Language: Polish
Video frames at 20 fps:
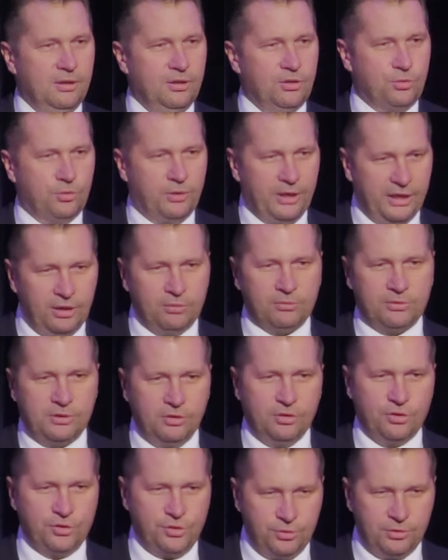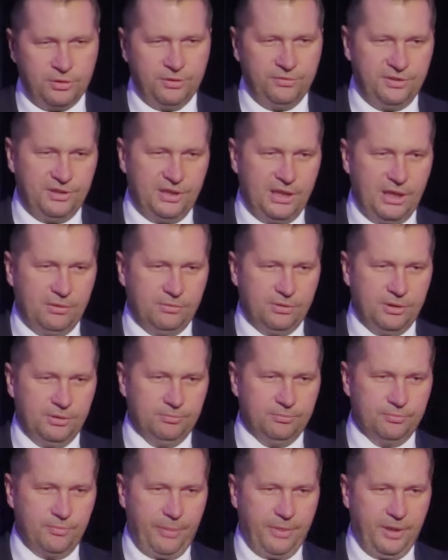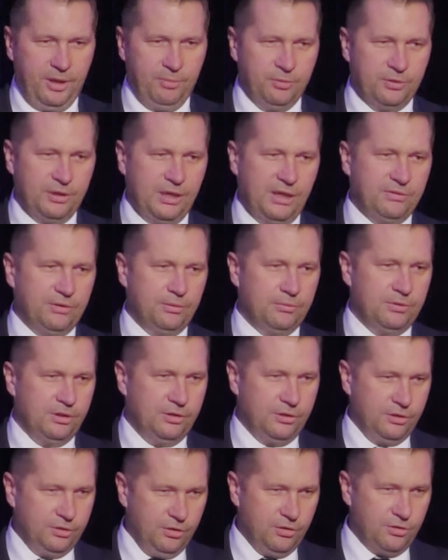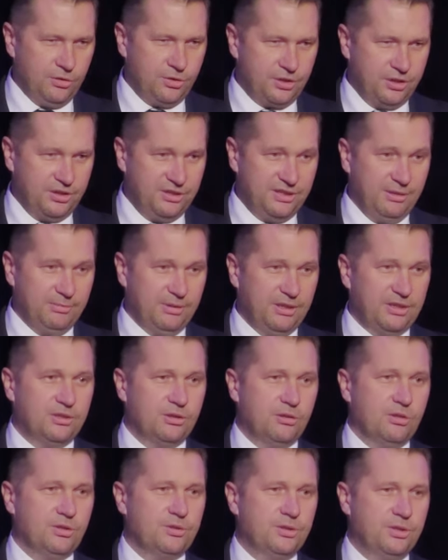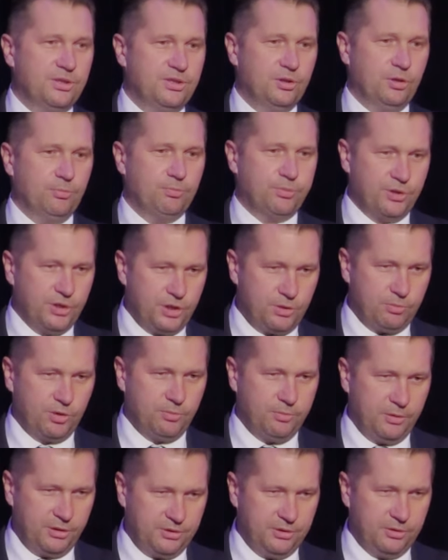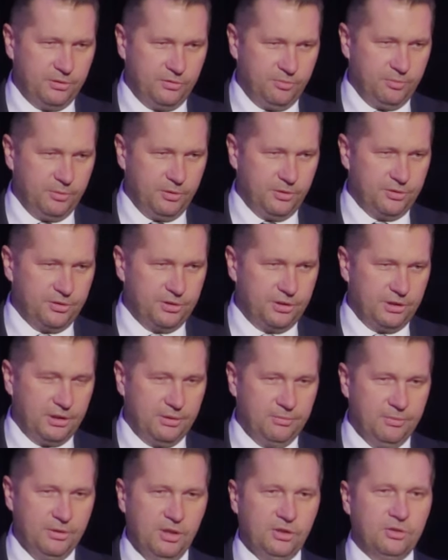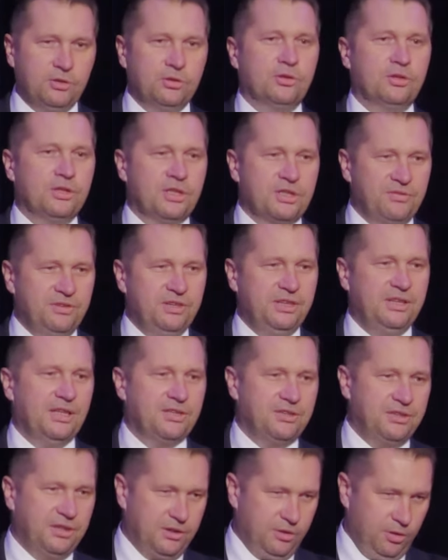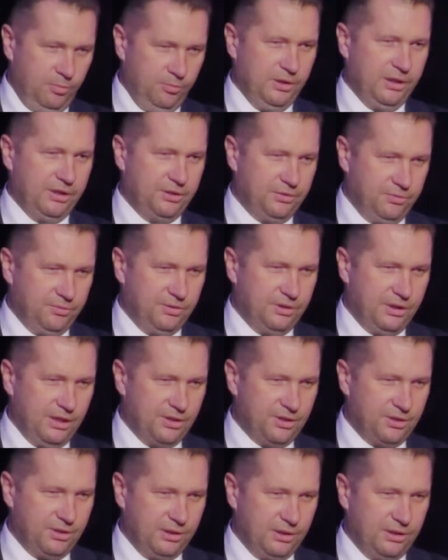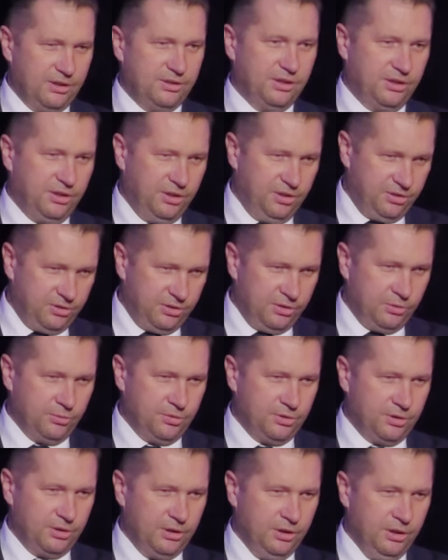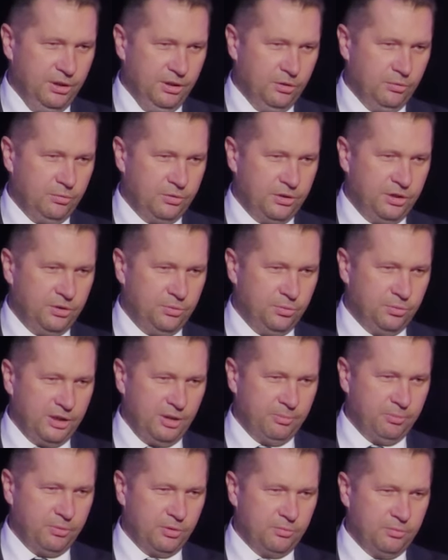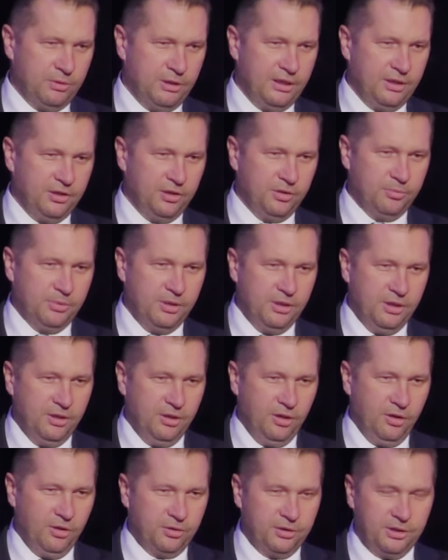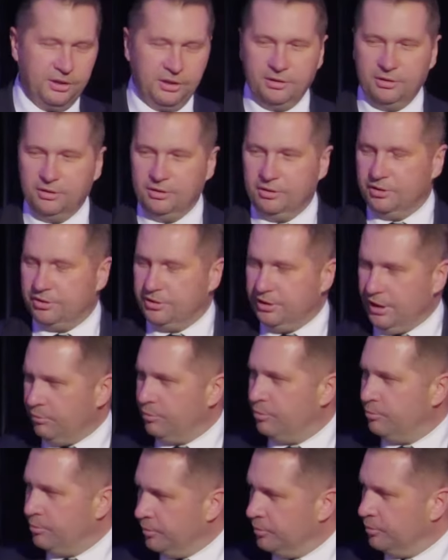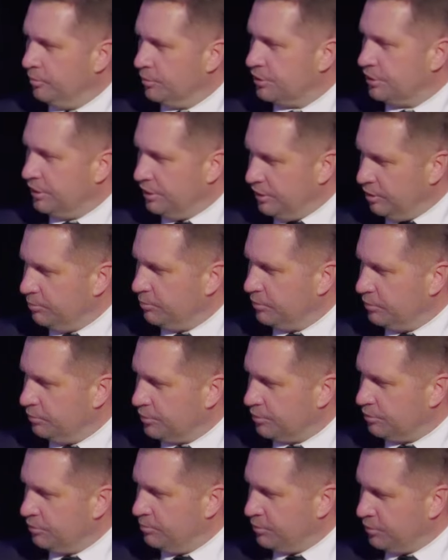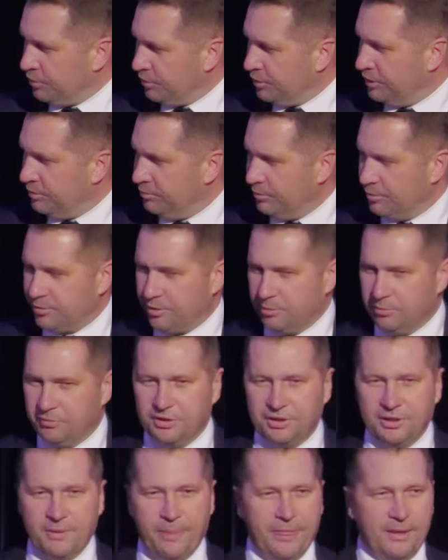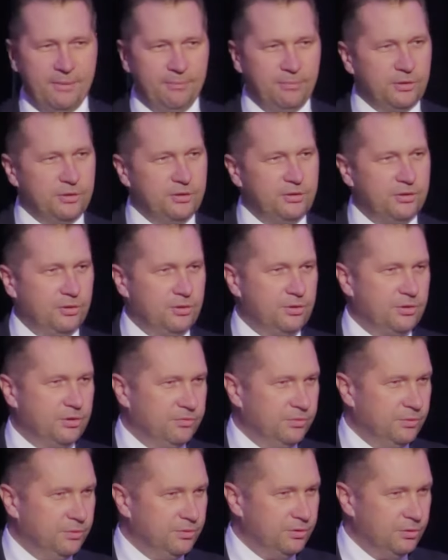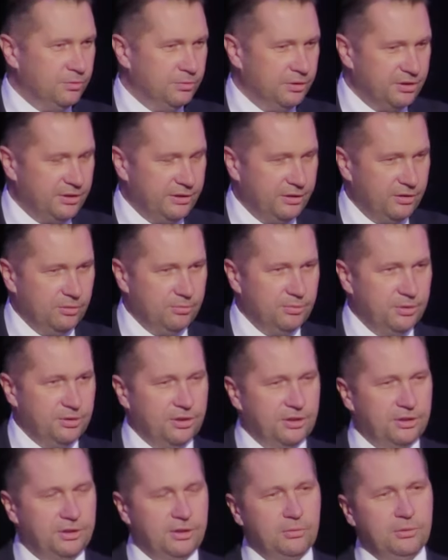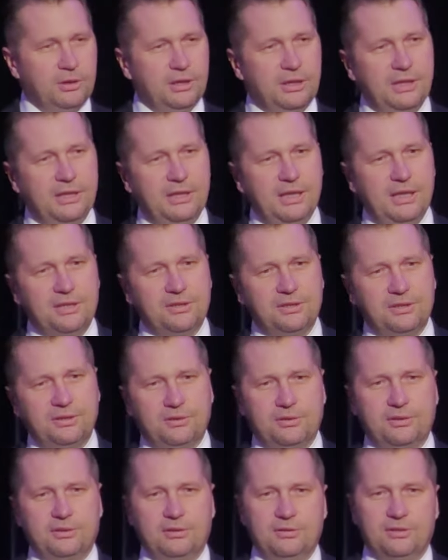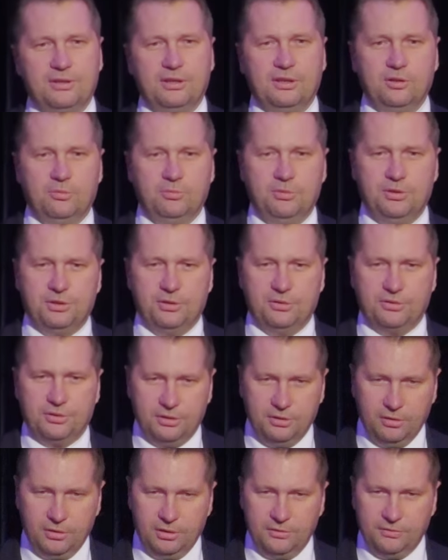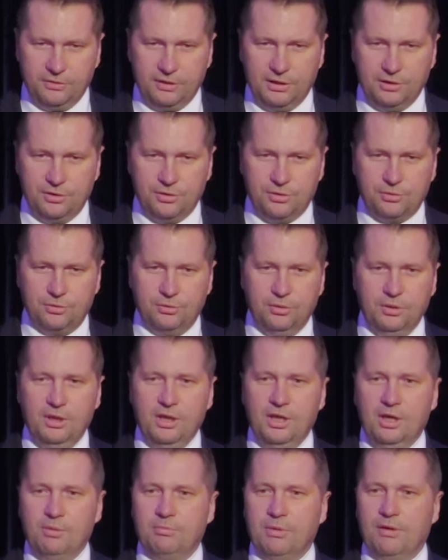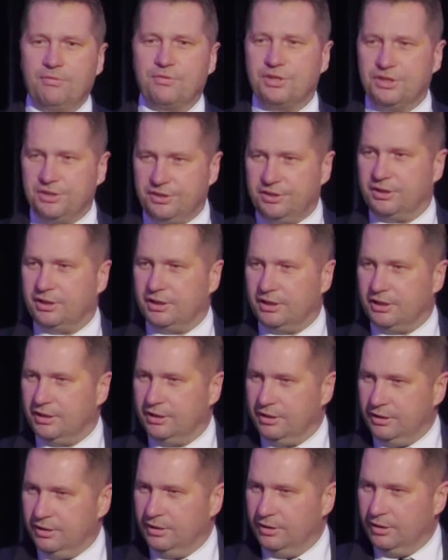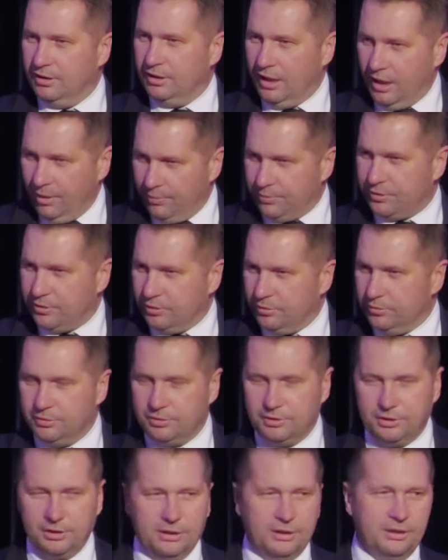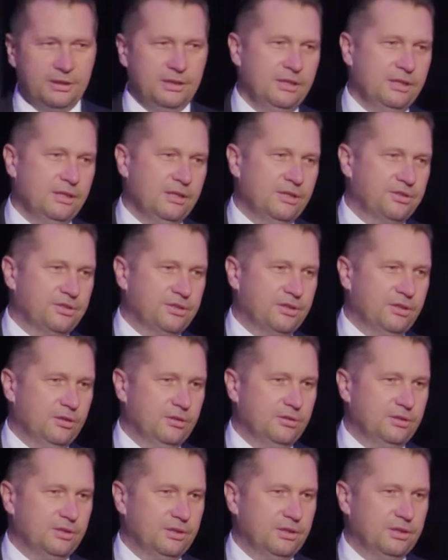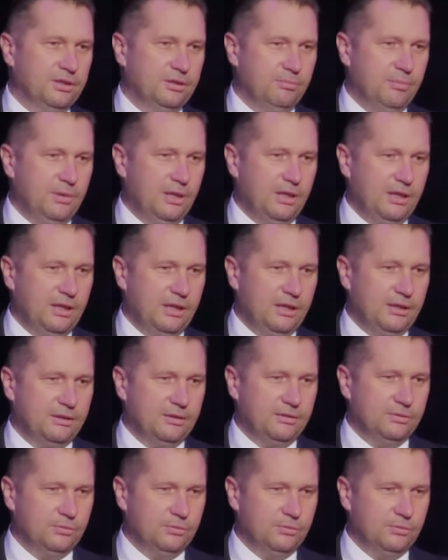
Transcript: Szukają tylko dziury w całym i potrafią tylko jątrzyć, zamiast troszczyć się o przyszłość pacjentów polskich, to to też wynika z ich kompleksów strasznych, tych instytucji, które i tutaj podkładają ogień, chciały podłożyć, ale nie podłożyły, proszę jedynie przejmować, pod coś, co funkcjonuje znakomicie. Kierunek lekarski został znakomicie oceniony w Kaliszu, ma wszystkie absolutnie zgody, ma